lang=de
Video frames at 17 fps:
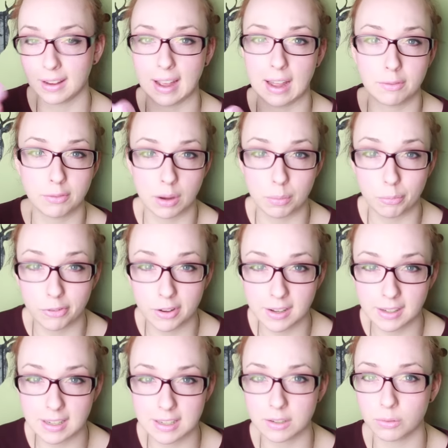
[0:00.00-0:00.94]
Gerade für
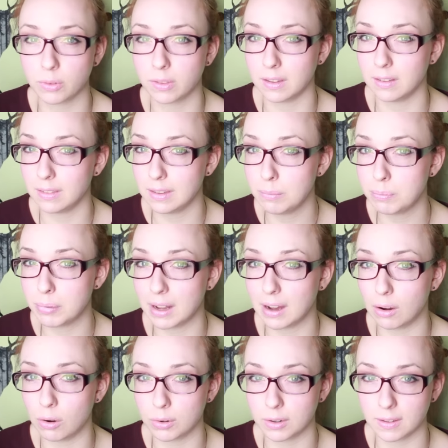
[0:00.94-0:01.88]
empfindliche und
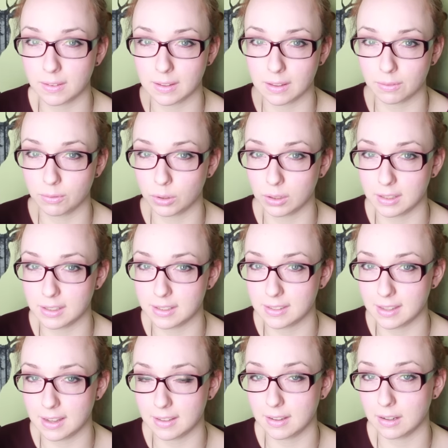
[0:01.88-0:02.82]
sensible Haut ist das wirklich
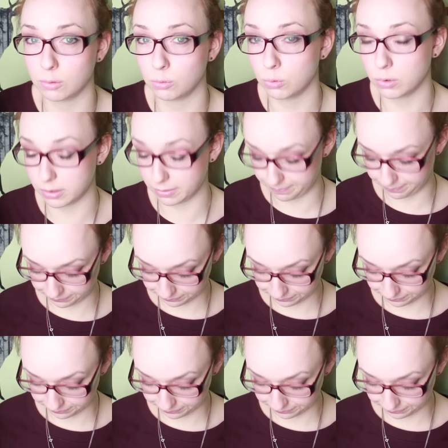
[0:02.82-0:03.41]
sehr, sehr gut.